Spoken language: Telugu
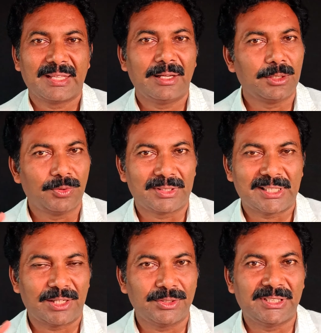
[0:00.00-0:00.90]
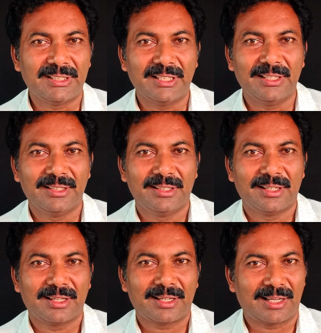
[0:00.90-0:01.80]
ఏదో ఒకసారి వచ్చింది
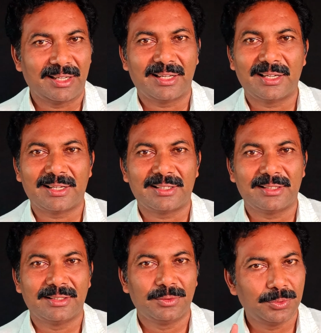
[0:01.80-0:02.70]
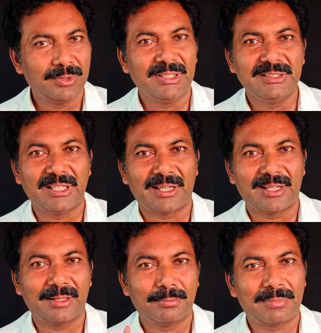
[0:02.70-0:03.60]
కలగన్నానా
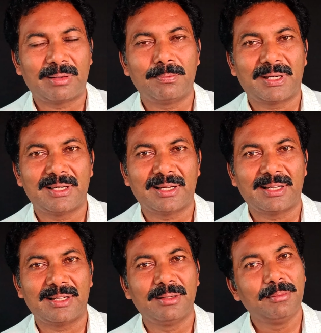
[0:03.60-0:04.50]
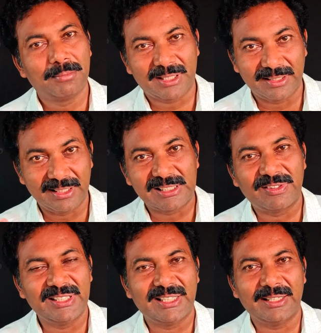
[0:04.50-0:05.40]
ఊహించానా భ్రమపడ్డానా మరి అది
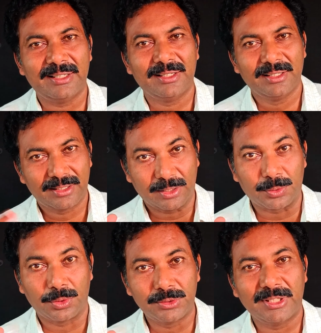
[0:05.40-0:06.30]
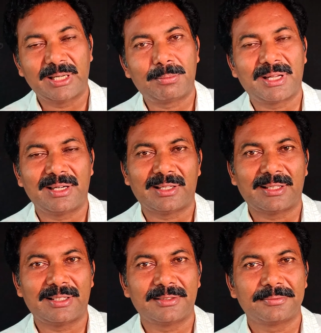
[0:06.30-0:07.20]
నిజమైతే నాకు రోజు కనపడాలి కదా